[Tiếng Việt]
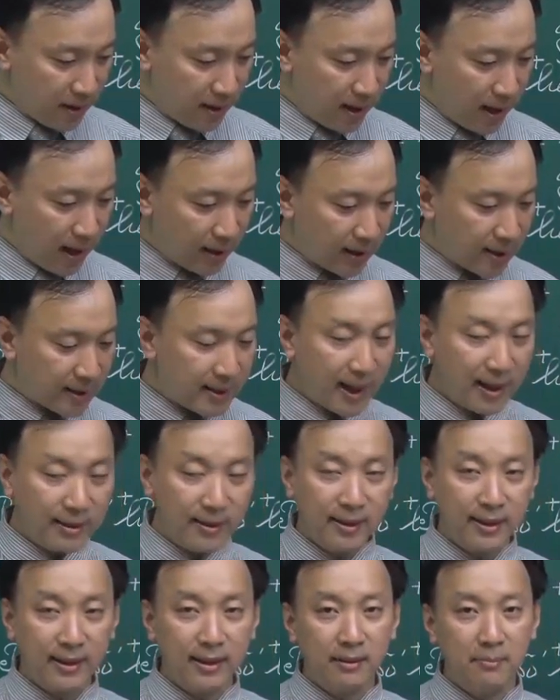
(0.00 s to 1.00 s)
À, nhận xét
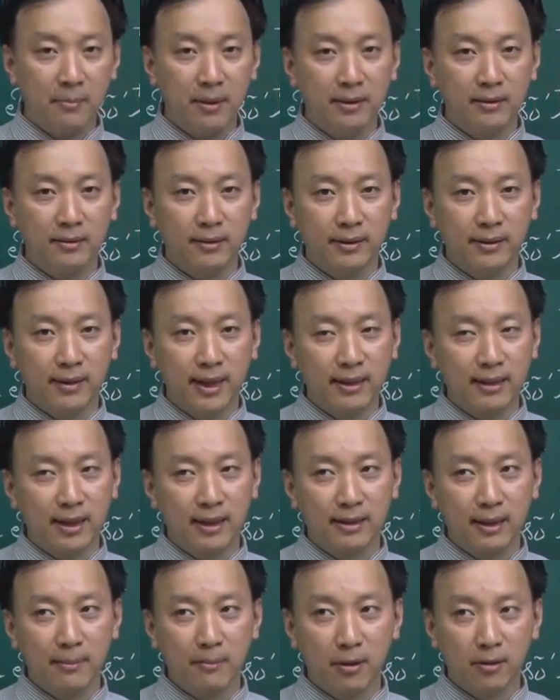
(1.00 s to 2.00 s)
thì mình nhận xét
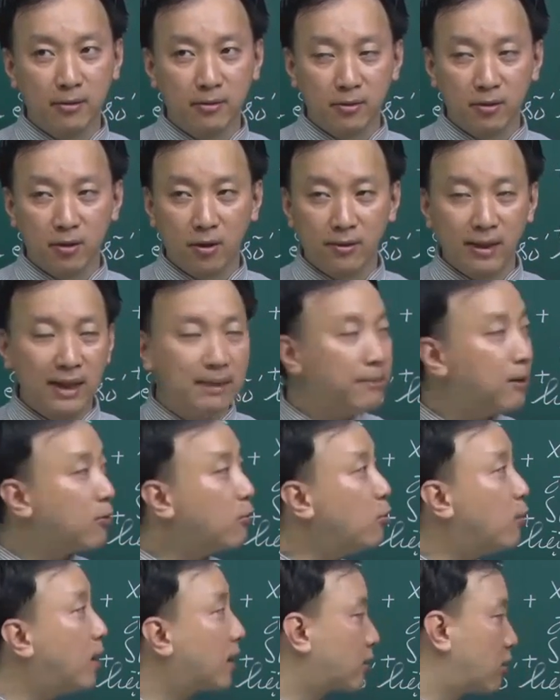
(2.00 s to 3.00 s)
là xem là nó tìm ra
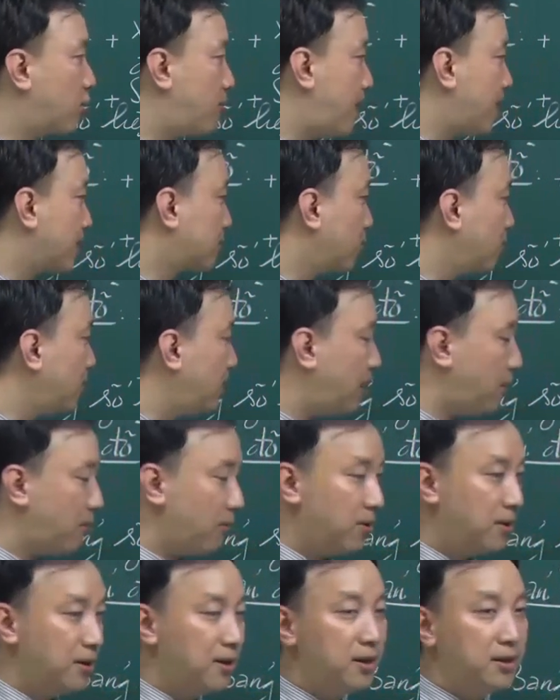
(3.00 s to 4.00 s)
quy luật của bảng số liệu
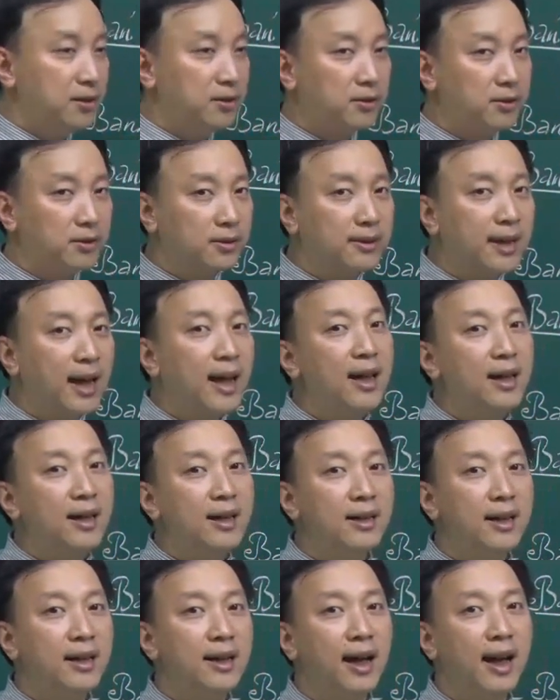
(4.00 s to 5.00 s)
tăng
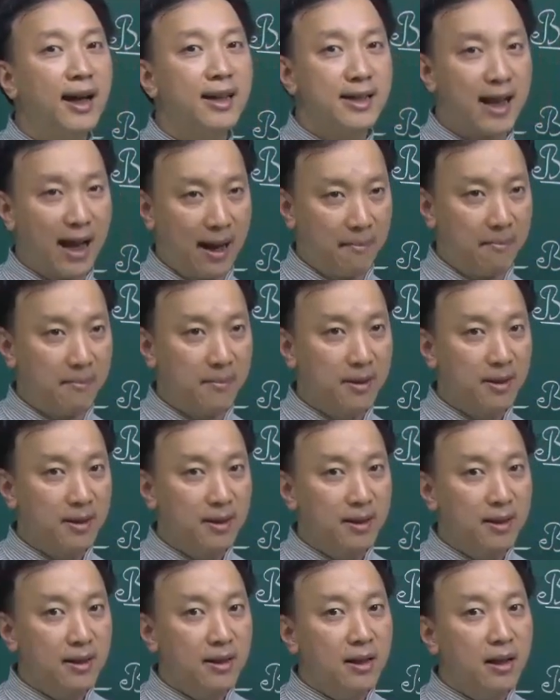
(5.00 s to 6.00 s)
hay giảm
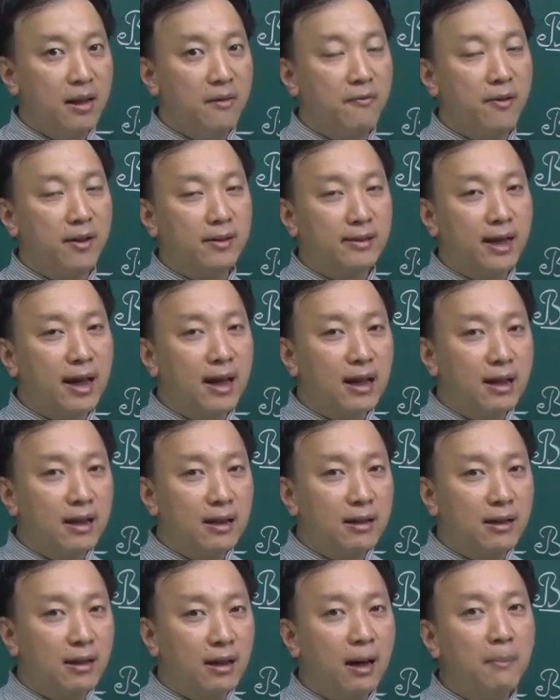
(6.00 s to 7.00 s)
và tăng
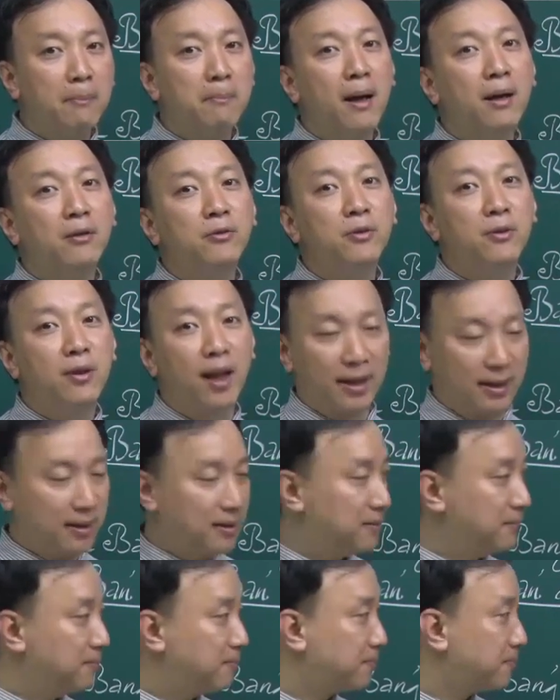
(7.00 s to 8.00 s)
gấp bao nhiêu lần
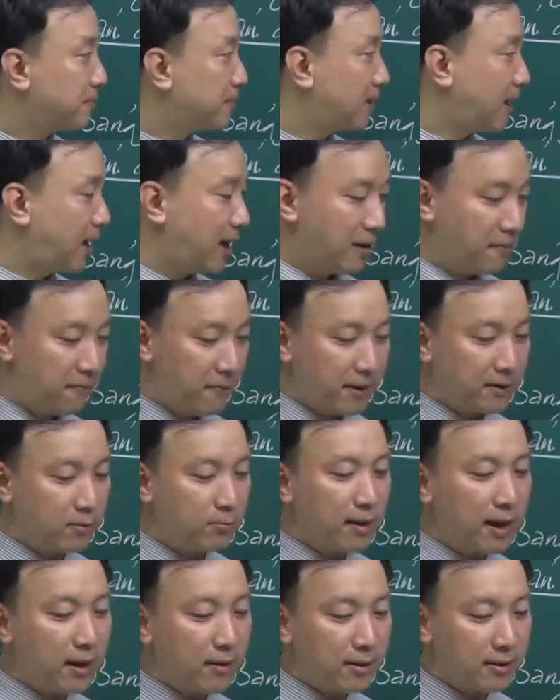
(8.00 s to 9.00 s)
đấy và
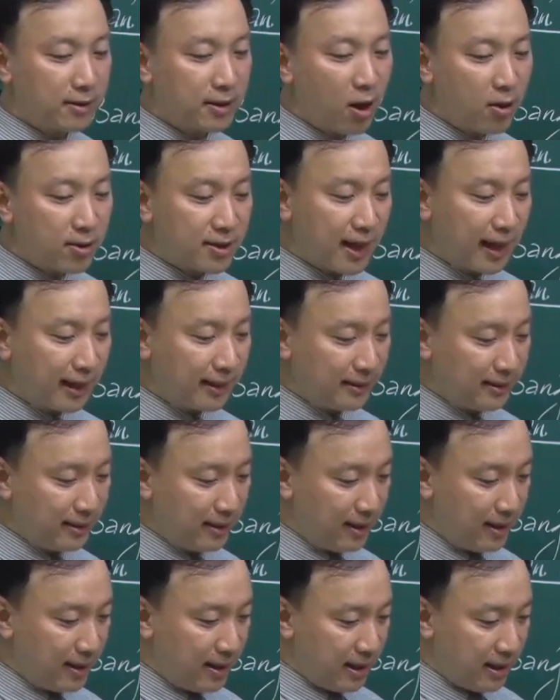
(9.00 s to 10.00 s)
chúng ta phải so sánh
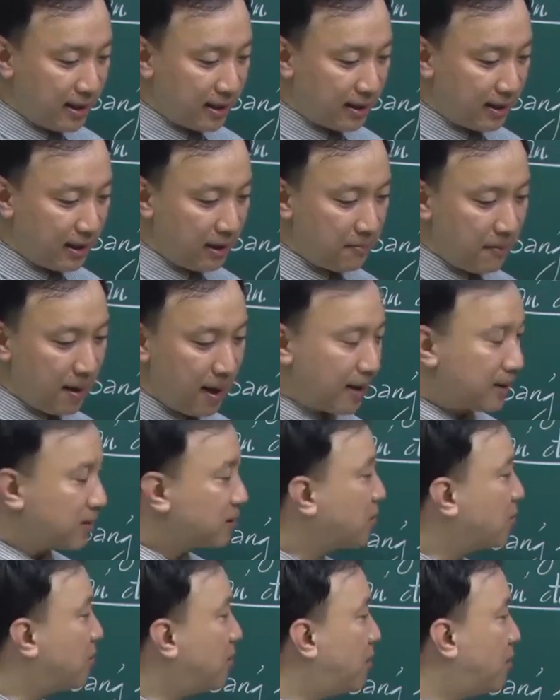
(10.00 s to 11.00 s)
cái bảng
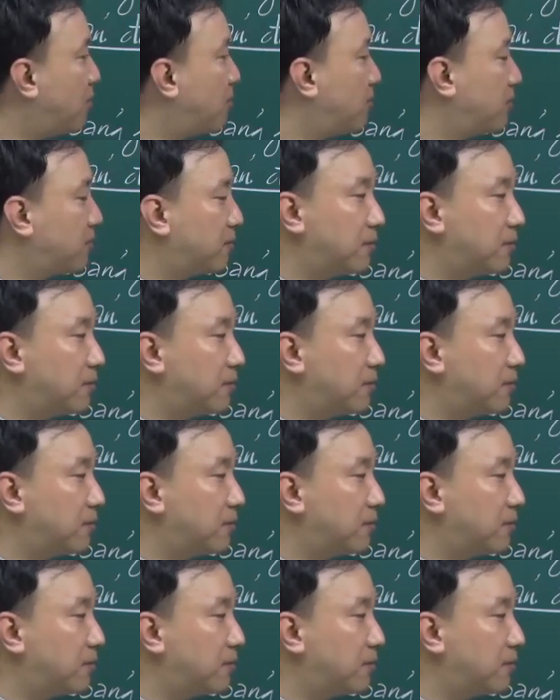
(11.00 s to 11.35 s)
số liệu